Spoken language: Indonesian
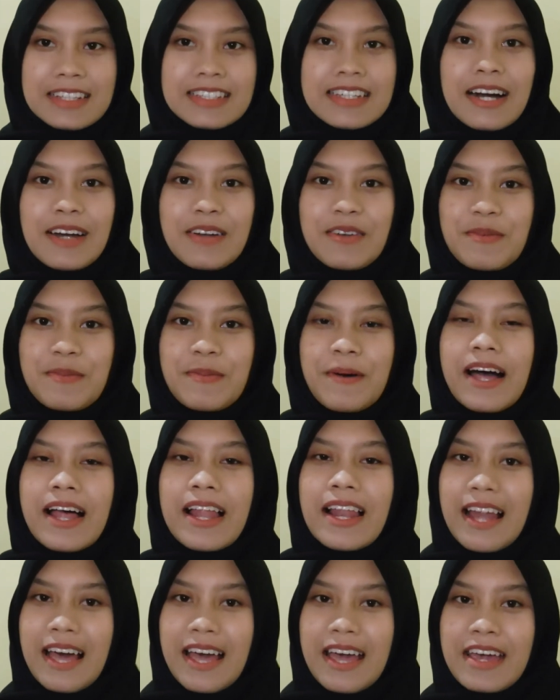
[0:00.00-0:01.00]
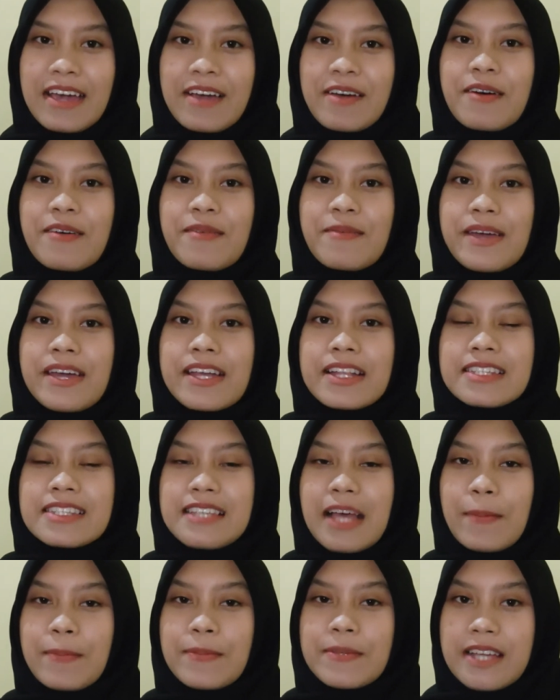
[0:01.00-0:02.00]
jangan lupa like, comment,
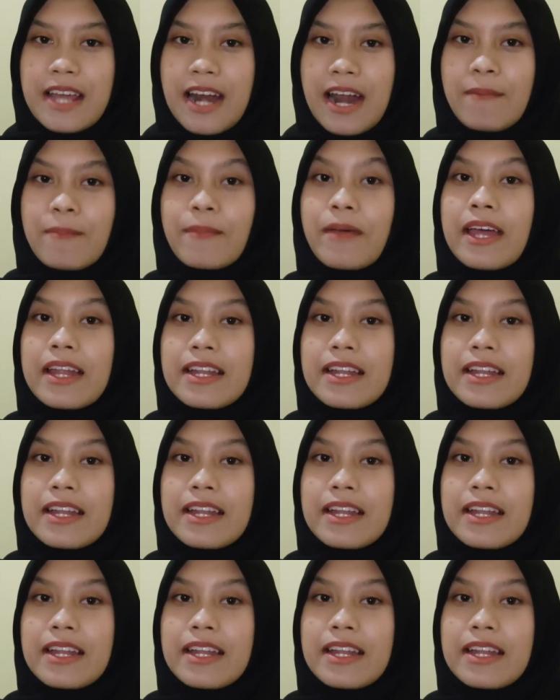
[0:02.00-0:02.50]
subscribe,